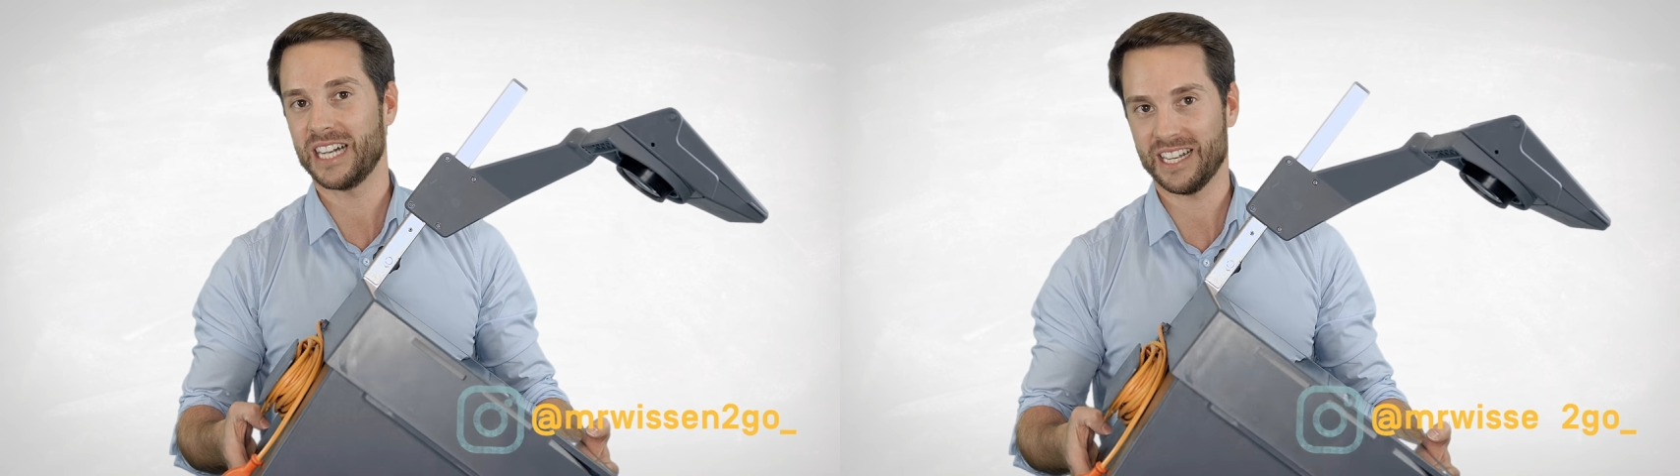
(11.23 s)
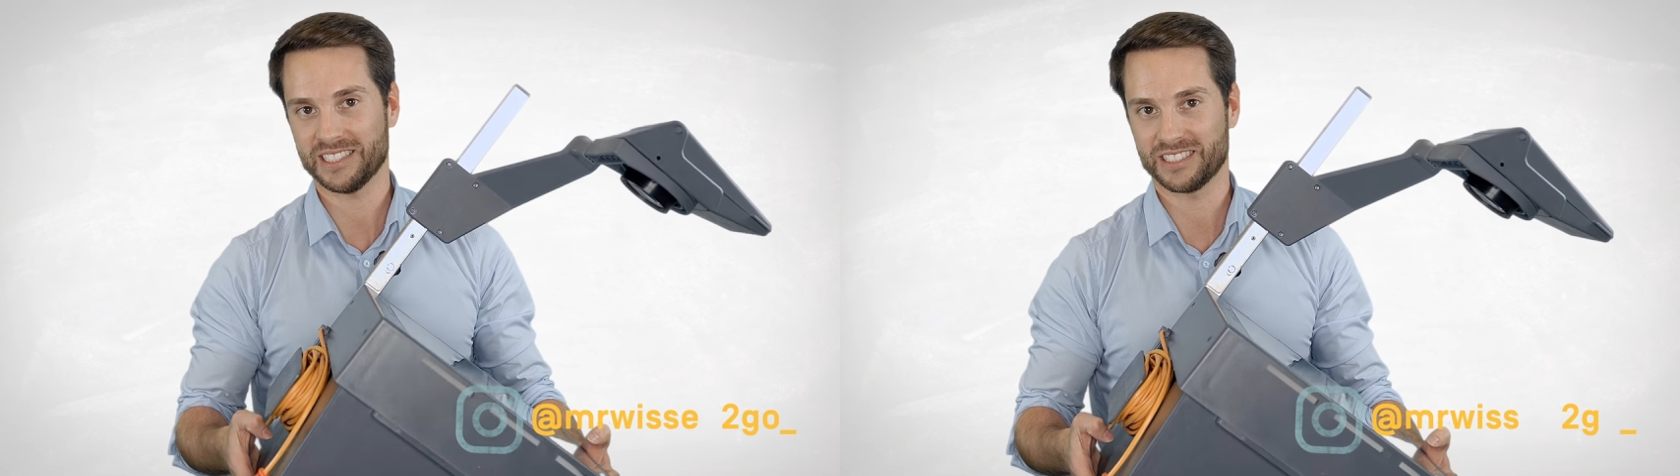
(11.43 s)

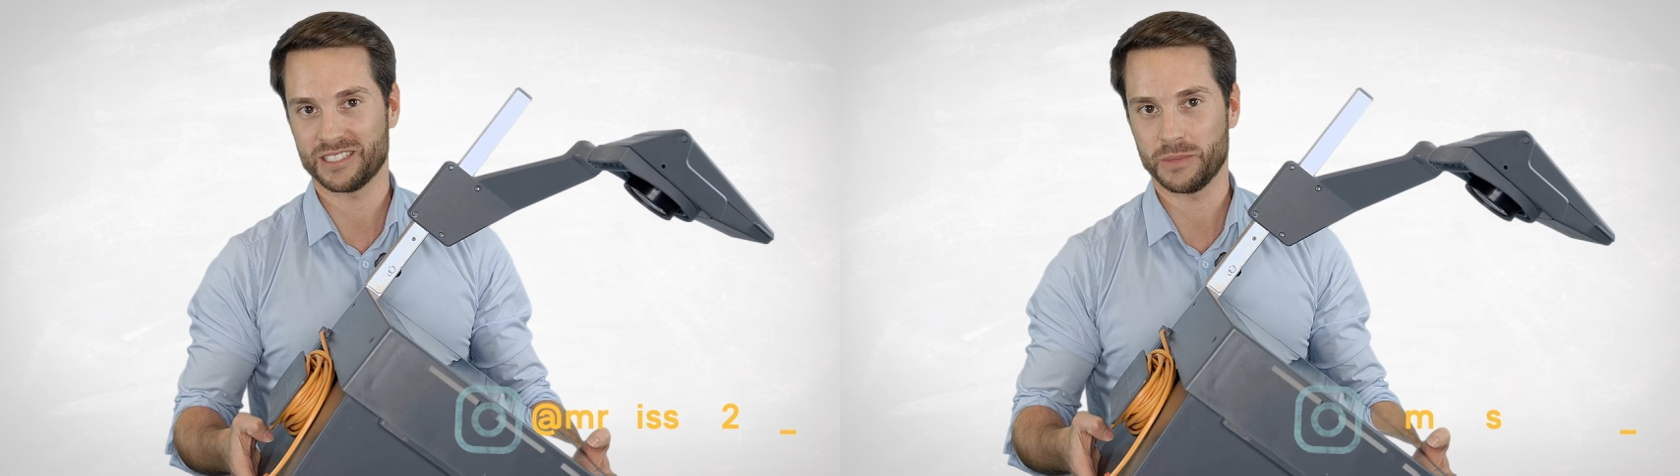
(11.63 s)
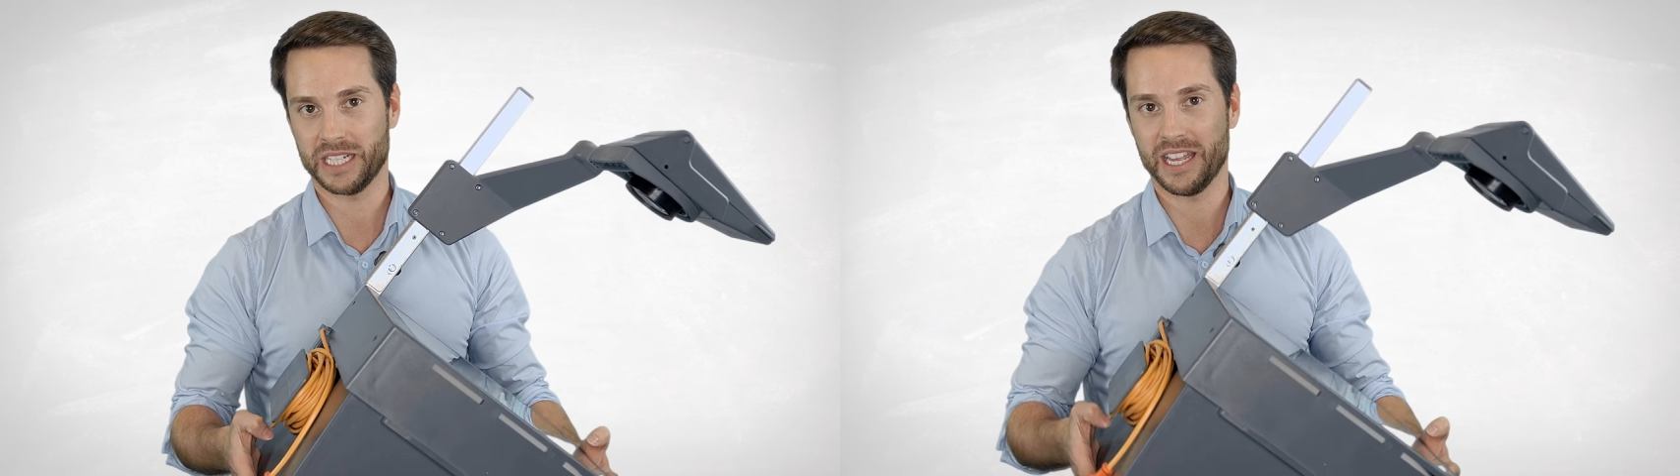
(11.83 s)

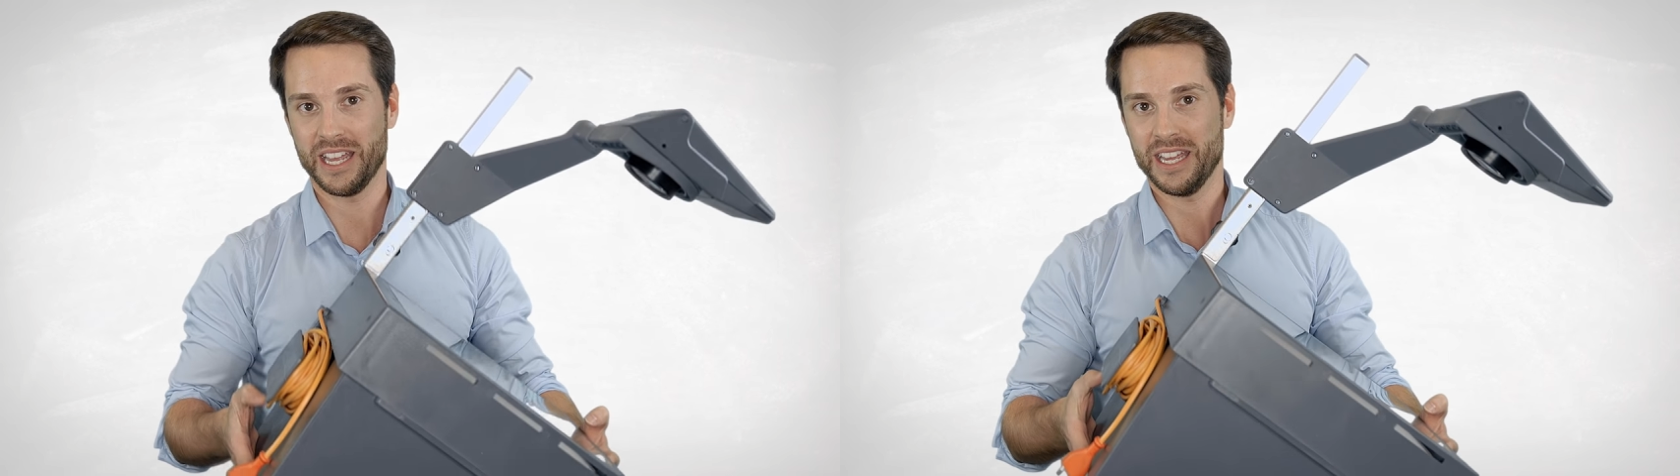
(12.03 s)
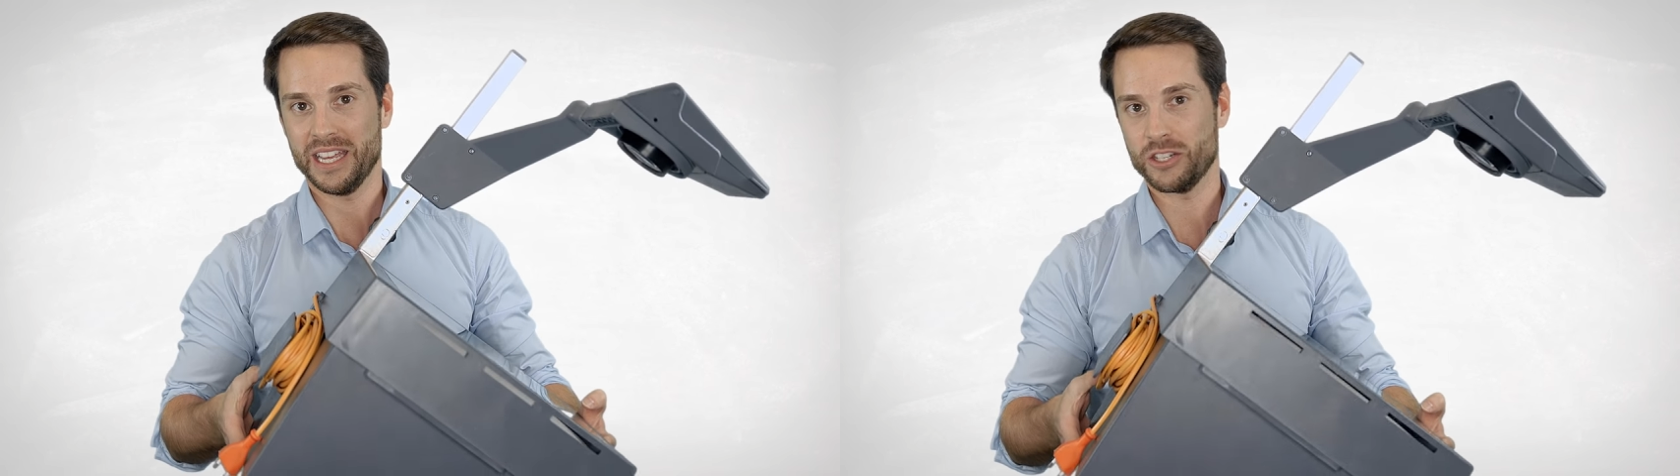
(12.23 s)
Klassenzimmern
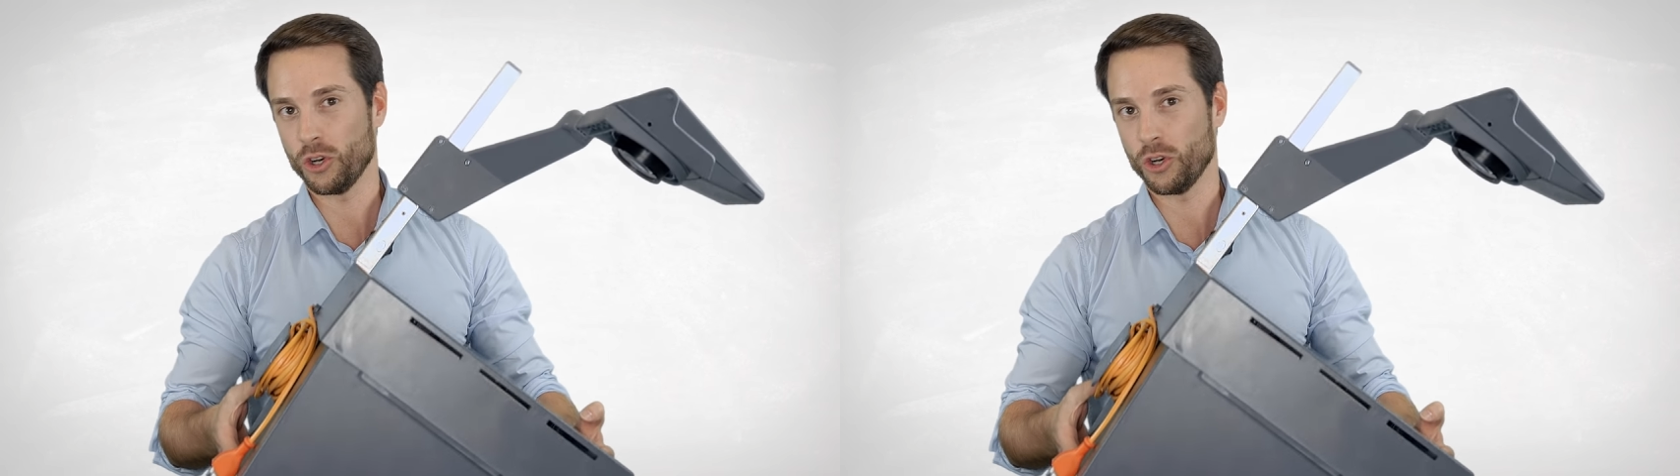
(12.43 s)
in